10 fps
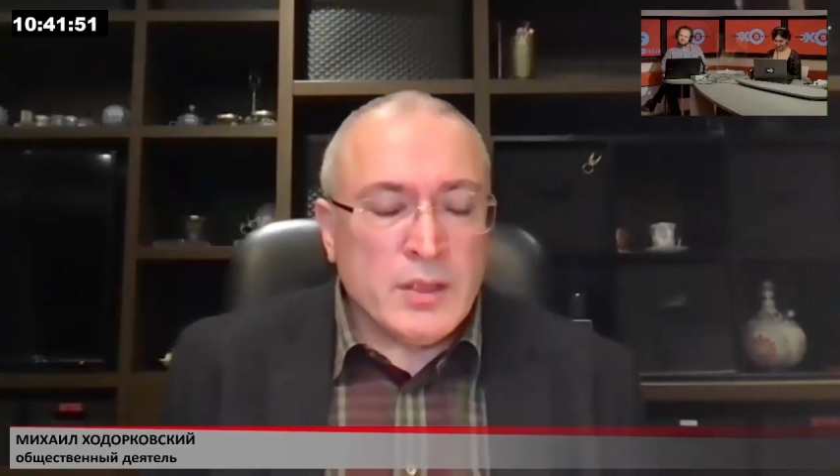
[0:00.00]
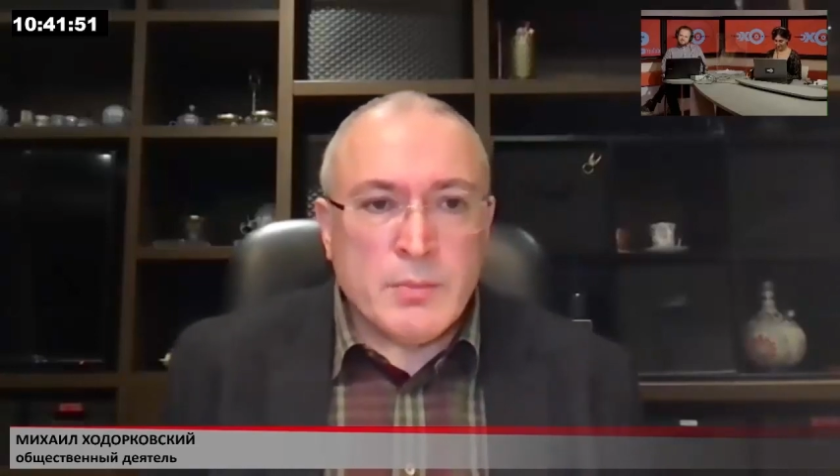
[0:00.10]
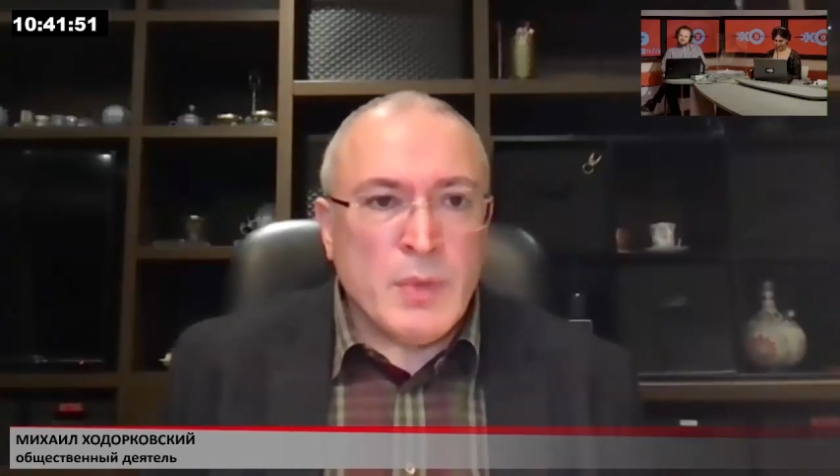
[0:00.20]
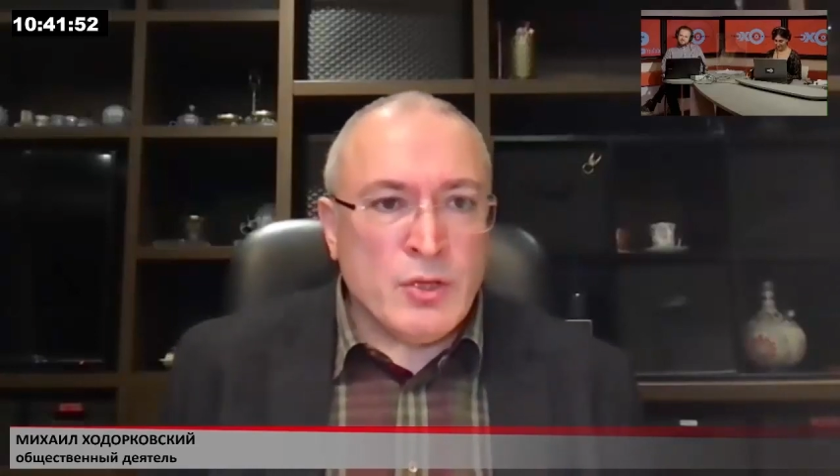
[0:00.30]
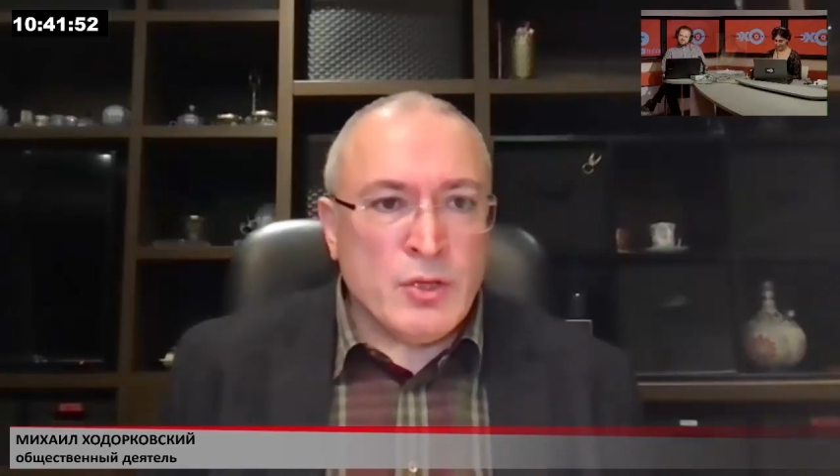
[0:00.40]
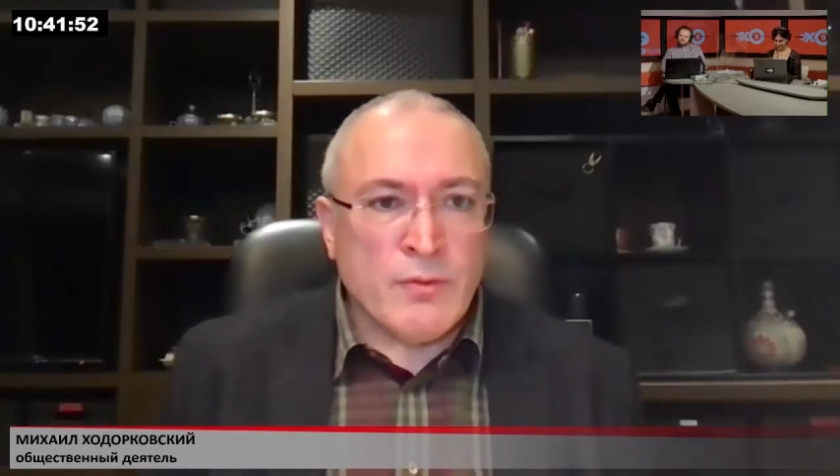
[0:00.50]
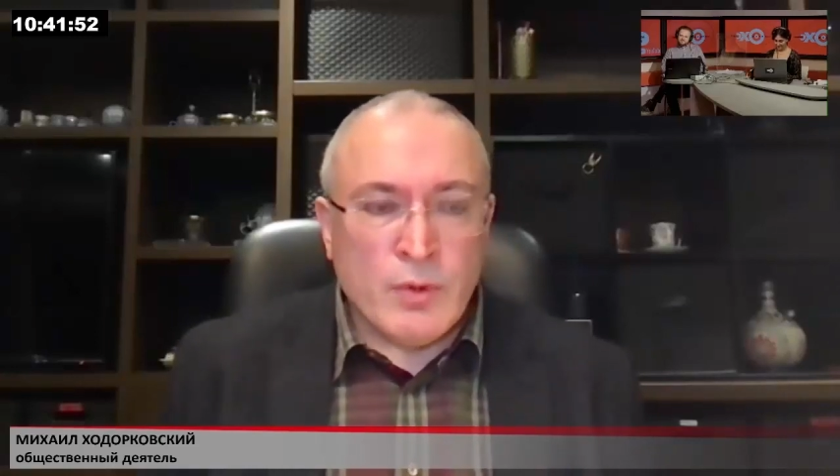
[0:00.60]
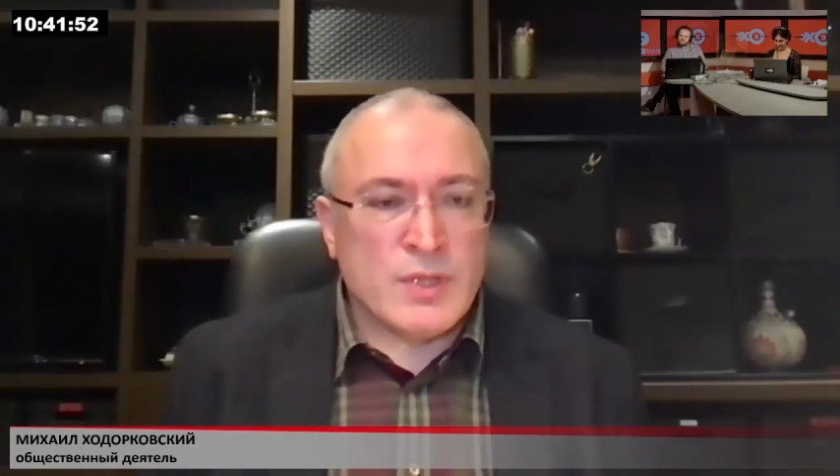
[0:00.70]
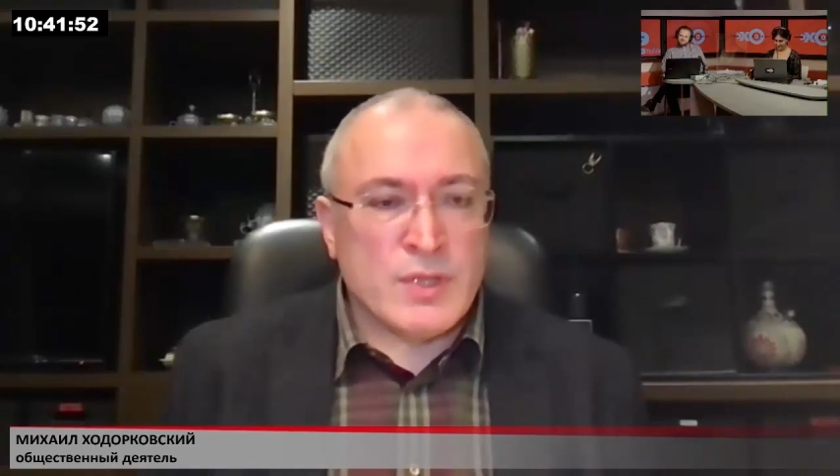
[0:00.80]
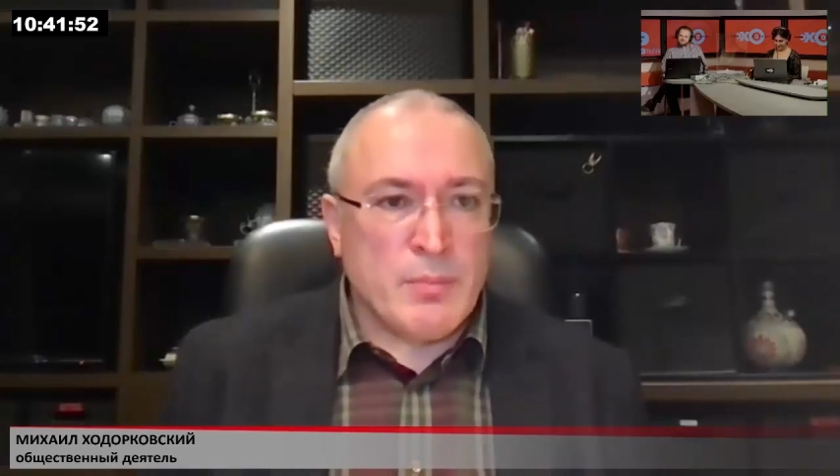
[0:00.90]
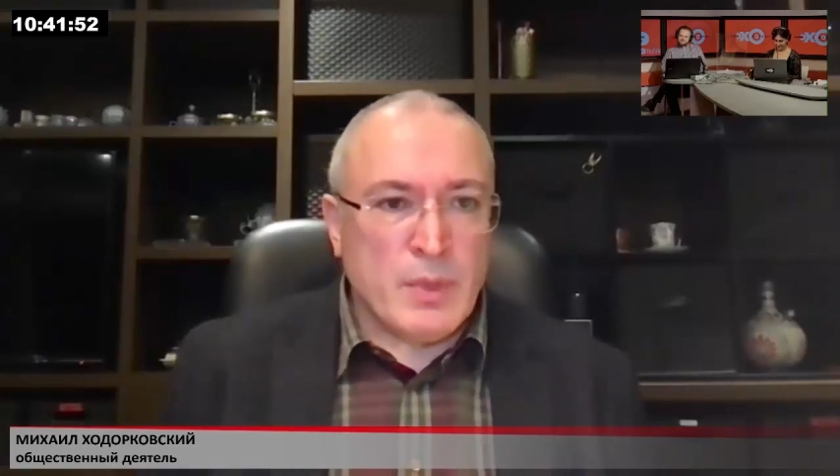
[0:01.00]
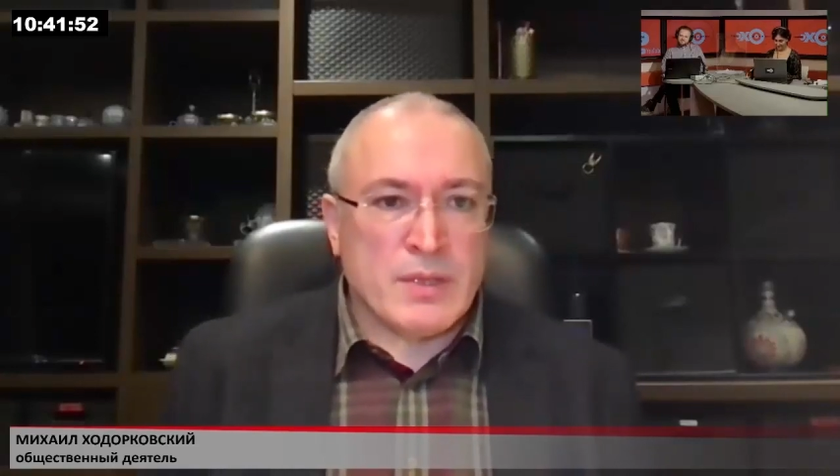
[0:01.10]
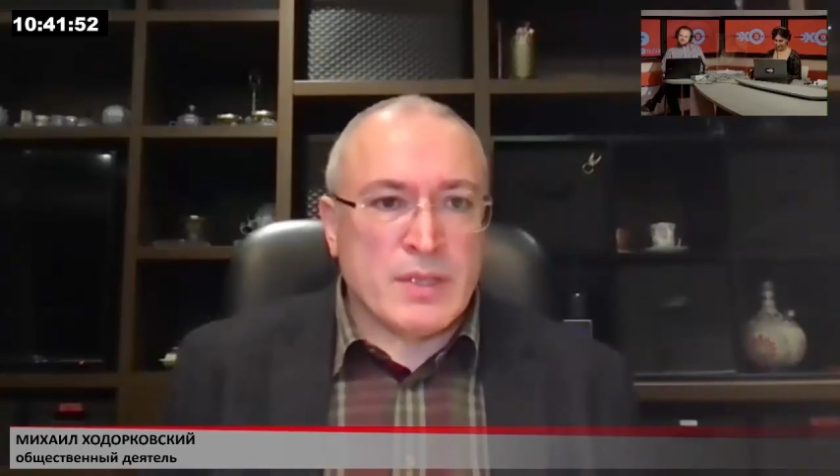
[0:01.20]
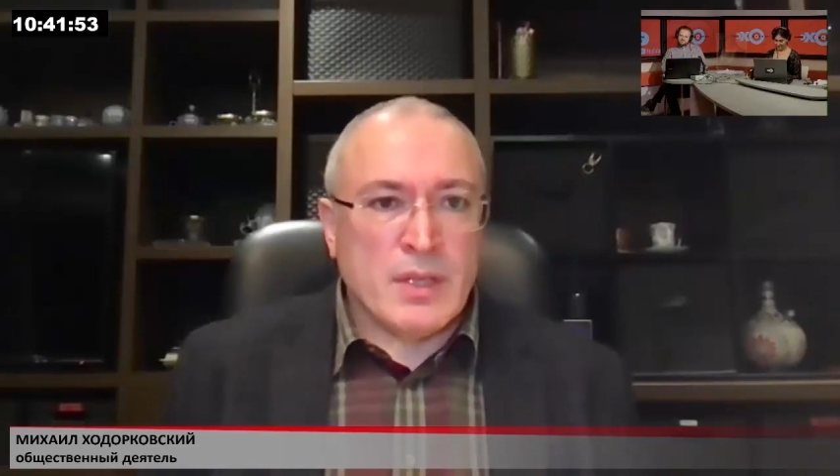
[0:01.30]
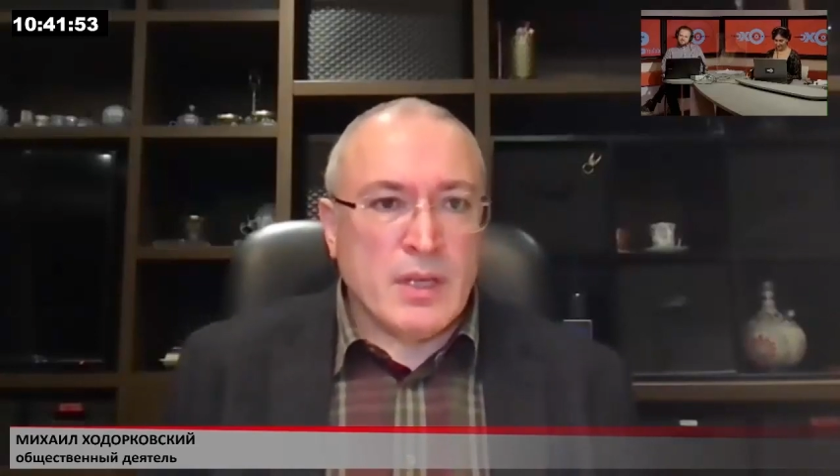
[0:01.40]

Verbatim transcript: тебе ничего не записано.